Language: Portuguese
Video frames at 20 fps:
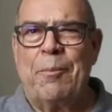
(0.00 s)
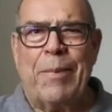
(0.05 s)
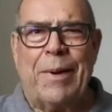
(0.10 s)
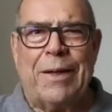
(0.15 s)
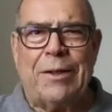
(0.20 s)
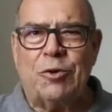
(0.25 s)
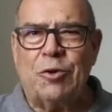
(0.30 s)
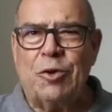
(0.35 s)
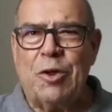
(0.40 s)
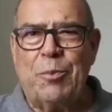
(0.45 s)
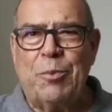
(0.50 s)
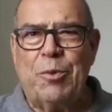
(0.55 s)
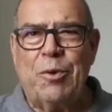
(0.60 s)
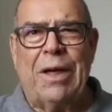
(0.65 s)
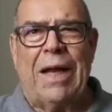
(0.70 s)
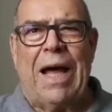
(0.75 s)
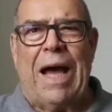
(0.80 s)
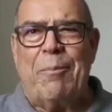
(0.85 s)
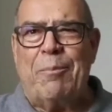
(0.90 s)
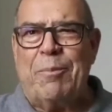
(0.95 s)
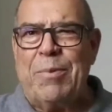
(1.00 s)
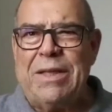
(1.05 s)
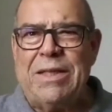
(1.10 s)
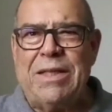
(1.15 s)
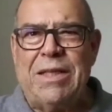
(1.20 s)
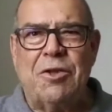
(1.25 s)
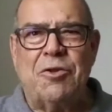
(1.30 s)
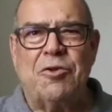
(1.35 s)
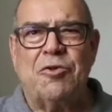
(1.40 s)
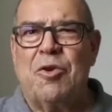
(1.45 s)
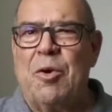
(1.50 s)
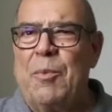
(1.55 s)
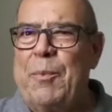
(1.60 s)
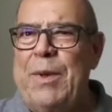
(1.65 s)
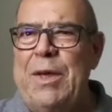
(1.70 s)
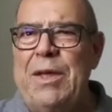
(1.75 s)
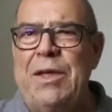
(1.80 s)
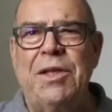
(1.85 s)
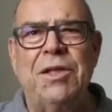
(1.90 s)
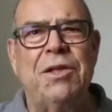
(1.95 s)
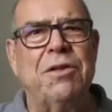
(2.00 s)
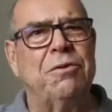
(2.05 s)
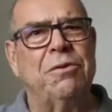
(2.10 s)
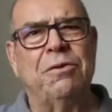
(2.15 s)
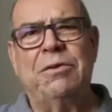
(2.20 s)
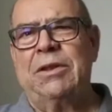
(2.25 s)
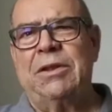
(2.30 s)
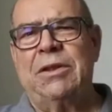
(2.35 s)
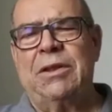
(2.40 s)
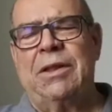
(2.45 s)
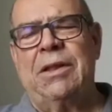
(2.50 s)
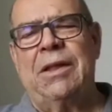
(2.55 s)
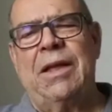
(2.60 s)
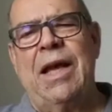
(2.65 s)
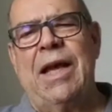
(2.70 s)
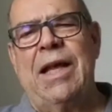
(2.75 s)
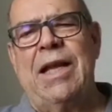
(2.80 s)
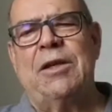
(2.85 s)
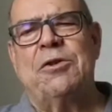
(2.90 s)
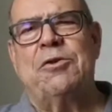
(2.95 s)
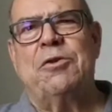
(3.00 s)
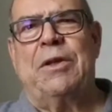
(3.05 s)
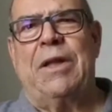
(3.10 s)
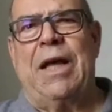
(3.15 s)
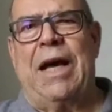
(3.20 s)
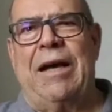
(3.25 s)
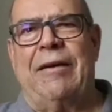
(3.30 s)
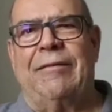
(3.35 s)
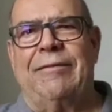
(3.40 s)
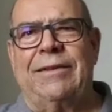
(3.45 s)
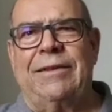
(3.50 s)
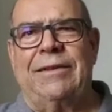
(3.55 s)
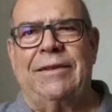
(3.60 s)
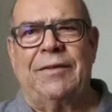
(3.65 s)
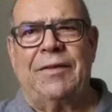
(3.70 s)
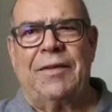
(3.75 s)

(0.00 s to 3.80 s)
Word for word: Passou por lá, precisou, pediu, ele ajudava.